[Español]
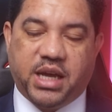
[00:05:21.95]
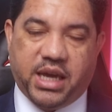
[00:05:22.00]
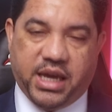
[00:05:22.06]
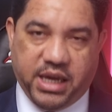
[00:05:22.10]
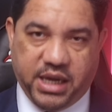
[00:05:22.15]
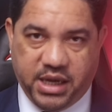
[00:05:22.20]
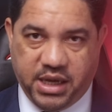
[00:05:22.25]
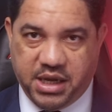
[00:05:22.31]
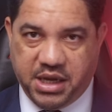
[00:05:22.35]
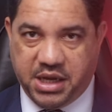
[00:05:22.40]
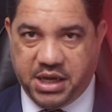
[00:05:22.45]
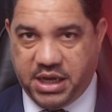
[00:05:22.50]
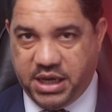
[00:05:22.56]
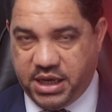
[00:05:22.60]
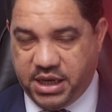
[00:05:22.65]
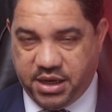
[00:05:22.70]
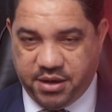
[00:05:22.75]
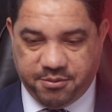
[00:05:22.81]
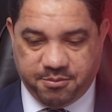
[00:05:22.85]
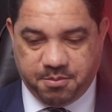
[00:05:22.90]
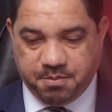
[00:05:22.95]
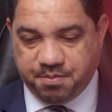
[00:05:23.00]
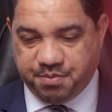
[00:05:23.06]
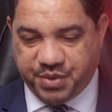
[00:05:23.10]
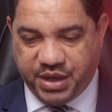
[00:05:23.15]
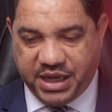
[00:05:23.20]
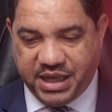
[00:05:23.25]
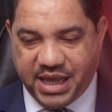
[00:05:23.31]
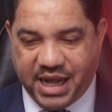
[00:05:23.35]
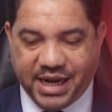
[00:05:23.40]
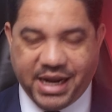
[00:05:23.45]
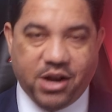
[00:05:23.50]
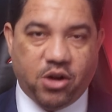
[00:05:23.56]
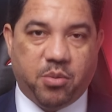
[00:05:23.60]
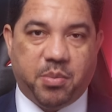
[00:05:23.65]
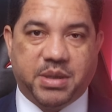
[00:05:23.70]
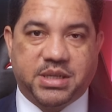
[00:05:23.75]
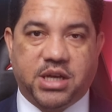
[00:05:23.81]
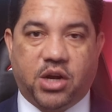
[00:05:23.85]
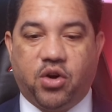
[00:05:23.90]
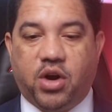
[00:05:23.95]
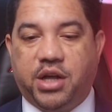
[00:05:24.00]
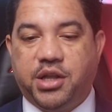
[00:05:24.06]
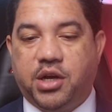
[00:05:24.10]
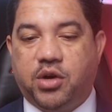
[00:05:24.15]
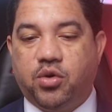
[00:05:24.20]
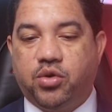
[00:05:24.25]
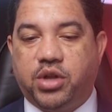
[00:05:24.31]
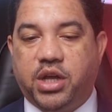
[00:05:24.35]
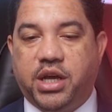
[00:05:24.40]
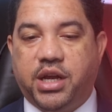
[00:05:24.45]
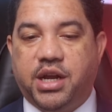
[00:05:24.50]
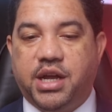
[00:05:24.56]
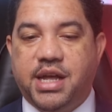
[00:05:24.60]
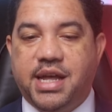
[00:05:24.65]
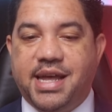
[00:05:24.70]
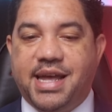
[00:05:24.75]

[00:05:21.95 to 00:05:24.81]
y, Danilo empezaron a discutir,